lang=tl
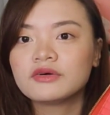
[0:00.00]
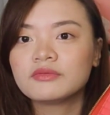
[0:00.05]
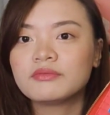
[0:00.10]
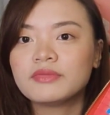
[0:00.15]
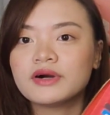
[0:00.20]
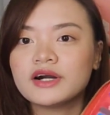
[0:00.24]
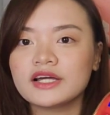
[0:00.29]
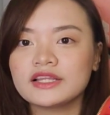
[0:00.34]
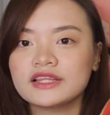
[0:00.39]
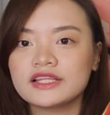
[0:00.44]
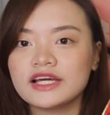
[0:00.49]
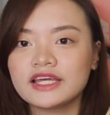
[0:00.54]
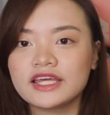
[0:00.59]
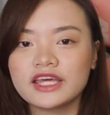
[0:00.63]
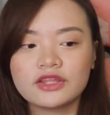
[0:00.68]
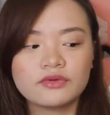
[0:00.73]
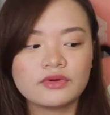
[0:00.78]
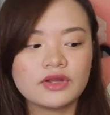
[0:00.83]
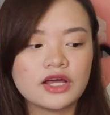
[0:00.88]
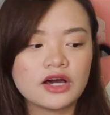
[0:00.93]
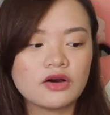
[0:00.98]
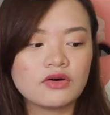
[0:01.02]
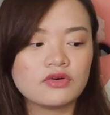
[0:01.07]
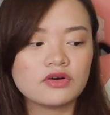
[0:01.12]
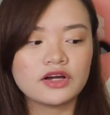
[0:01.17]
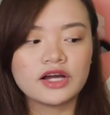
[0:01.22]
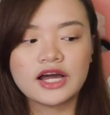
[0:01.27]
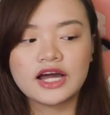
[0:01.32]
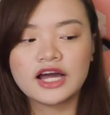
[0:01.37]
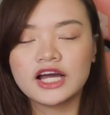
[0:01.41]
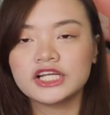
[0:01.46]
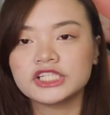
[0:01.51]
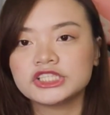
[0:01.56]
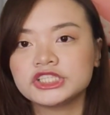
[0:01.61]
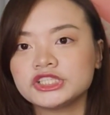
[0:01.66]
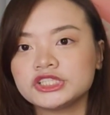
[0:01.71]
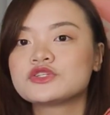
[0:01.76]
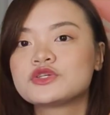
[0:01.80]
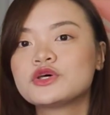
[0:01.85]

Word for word: But again, wala akong cash.